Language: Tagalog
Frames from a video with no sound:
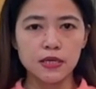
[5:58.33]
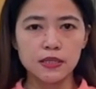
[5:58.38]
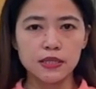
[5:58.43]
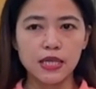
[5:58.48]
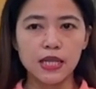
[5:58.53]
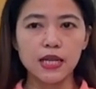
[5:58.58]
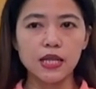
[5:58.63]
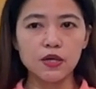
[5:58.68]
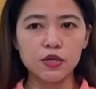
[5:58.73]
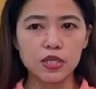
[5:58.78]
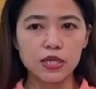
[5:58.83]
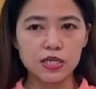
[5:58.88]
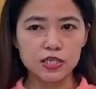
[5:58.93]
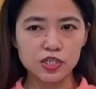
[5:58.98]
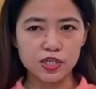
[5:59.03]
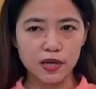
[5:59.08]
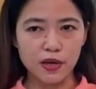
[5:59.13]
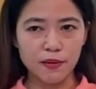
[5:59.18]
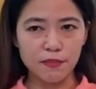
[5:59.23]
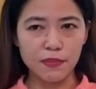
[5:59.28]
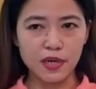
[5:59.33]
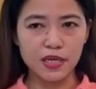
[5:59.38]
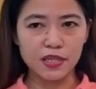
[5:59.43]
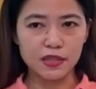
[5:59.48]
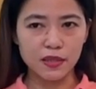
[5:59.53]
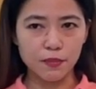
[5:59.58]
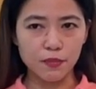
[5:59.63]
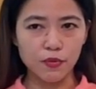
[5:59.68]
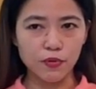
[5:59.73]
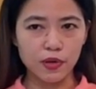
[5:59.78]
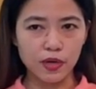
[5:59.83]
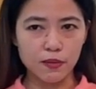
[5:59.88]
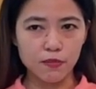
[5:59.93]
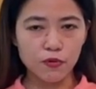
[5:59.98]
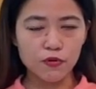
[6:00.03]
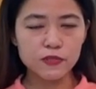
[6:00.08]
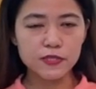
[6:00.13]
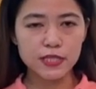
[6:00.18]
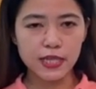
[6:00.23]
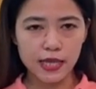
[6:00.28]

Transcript: dili gid gina siya mahitabo kay most